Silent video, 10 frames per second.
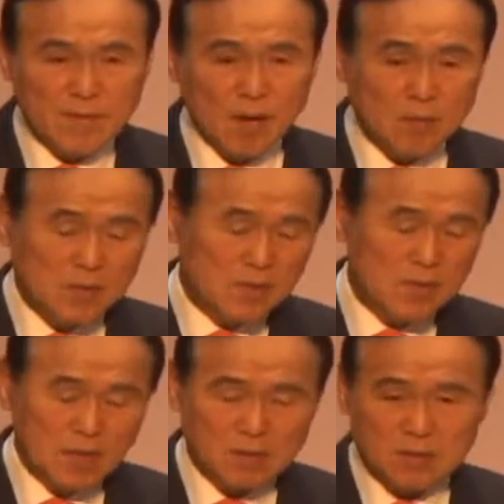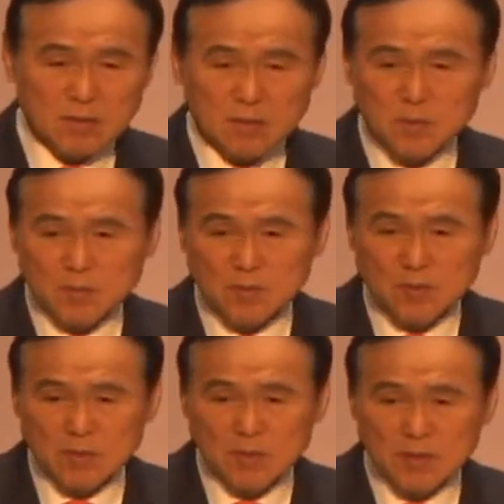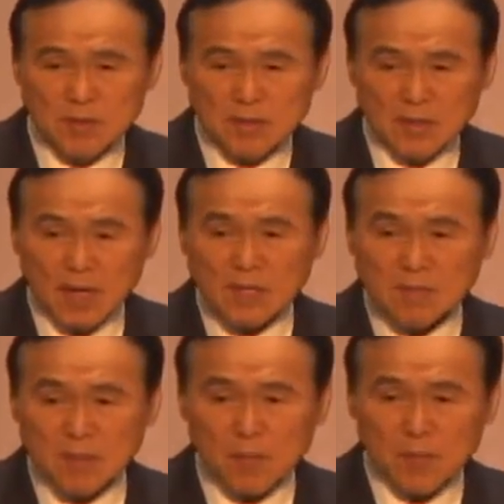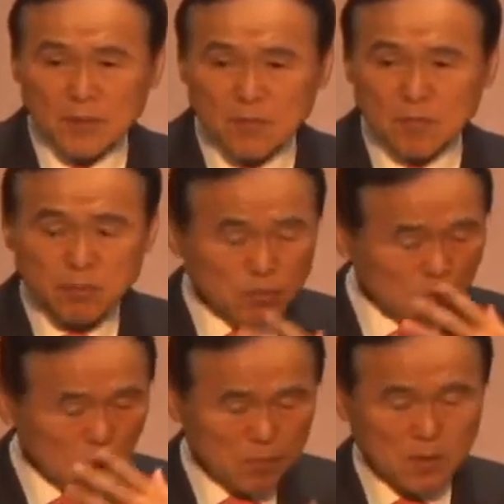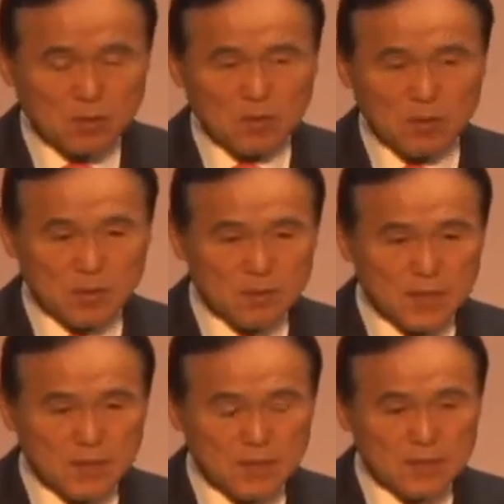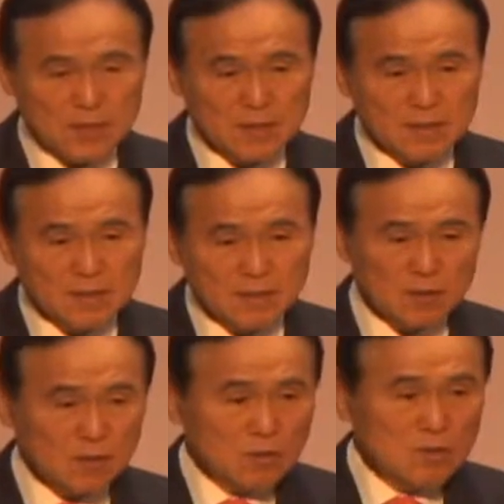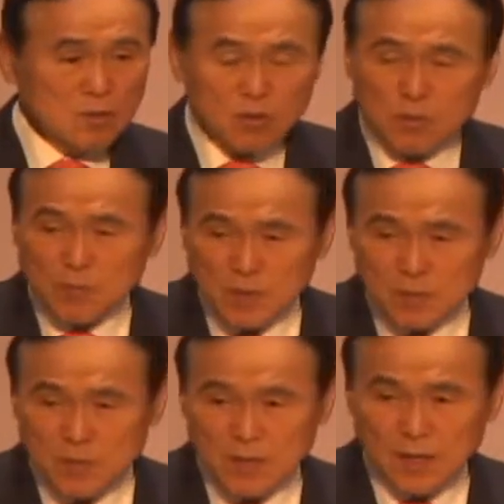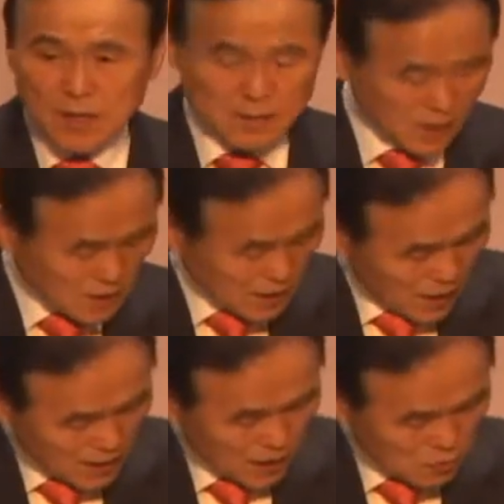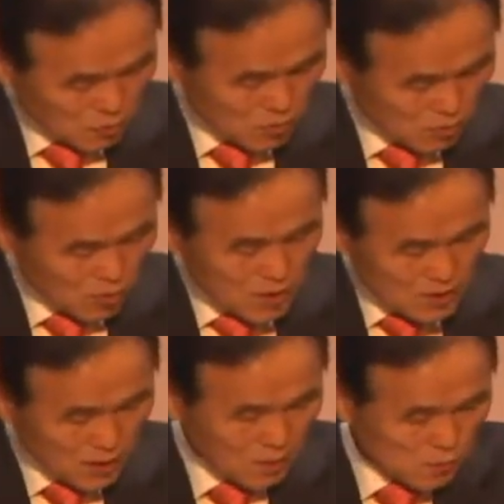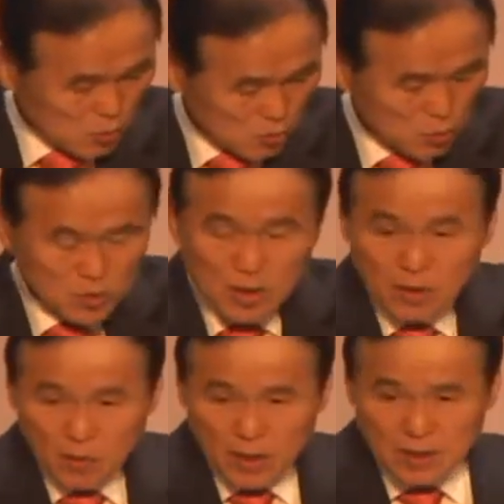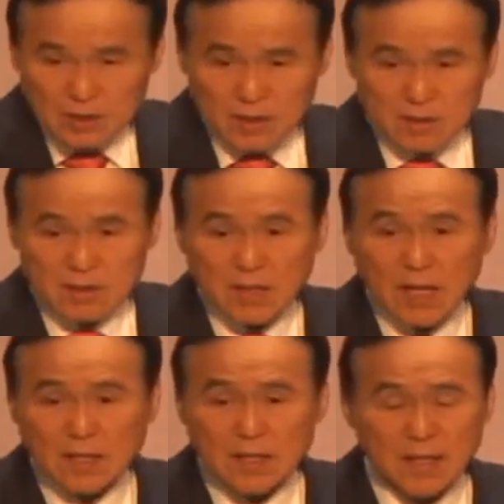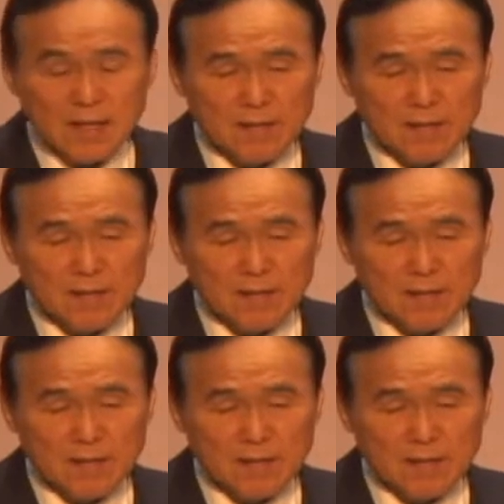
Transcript: 야곱은 그 이야기를 듣고 너무너무 가슴이 아파져 분노가 막 솟아오릅니다. 그래도 어쩔 수가 없는 겁니다. 자기는 한 가족이고 세겜 족속들이 꽉 사는데